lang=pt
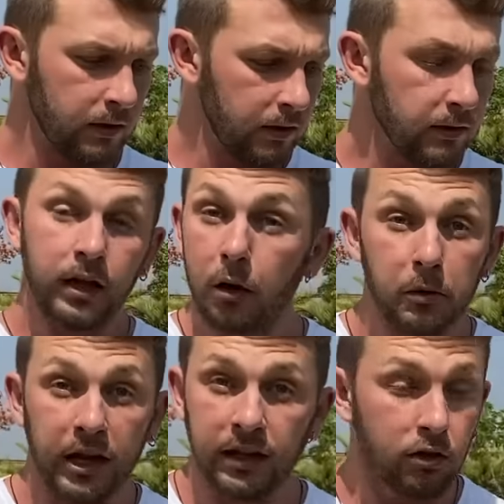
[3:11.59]
Porque não, já tá
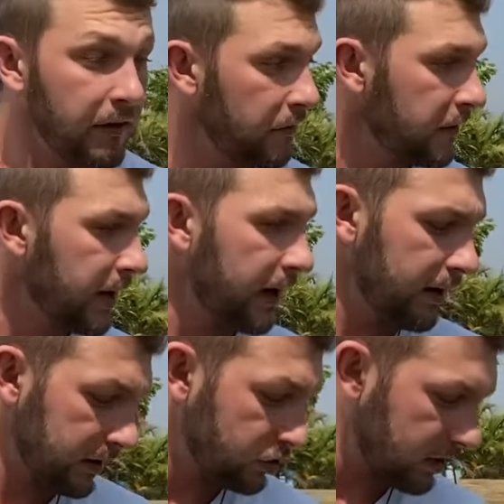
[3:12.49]
porque ela hora. não vai ficar,
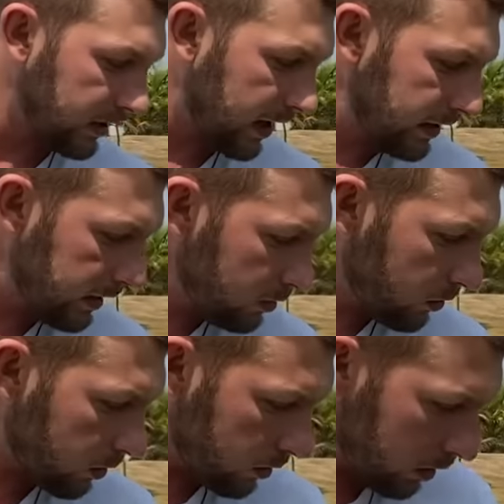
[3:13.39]
ela tá ah, tá caindo. Ah,
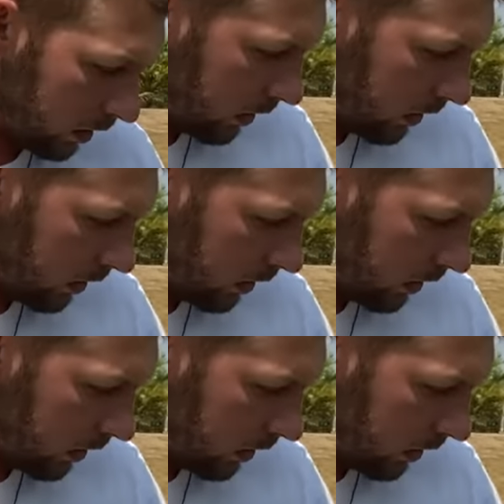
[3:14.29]
entendi.